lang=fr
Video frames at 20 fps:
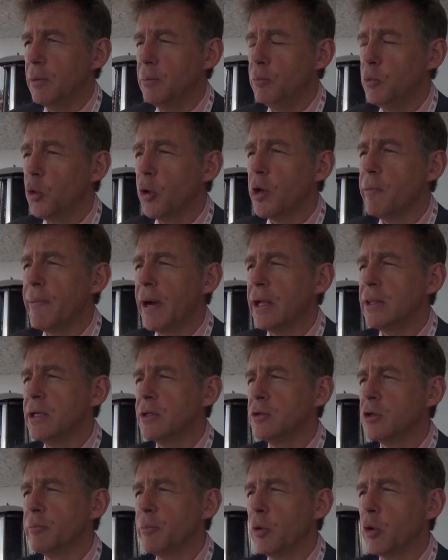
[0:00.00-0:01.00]
mieux répartir
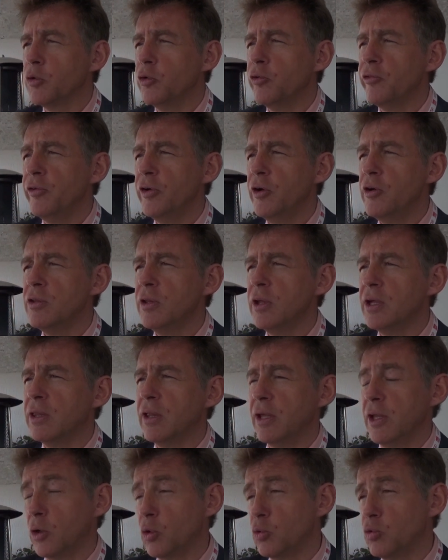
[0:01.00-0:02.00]
notre portefeuille,
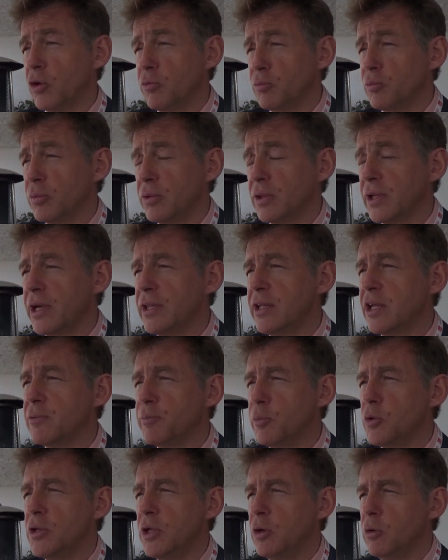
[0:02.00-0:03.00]
c'est-à-dire que nous sommes très
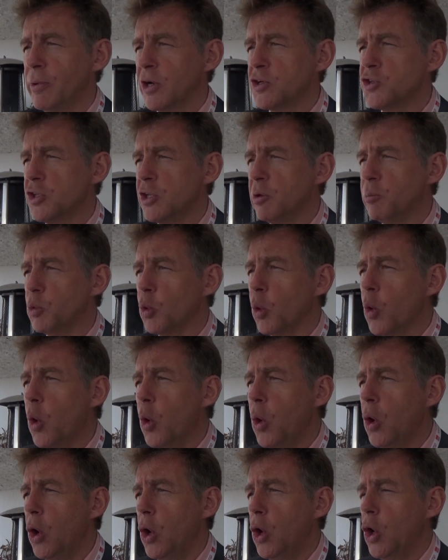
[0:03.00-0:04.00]
exposés au marché des bureaux.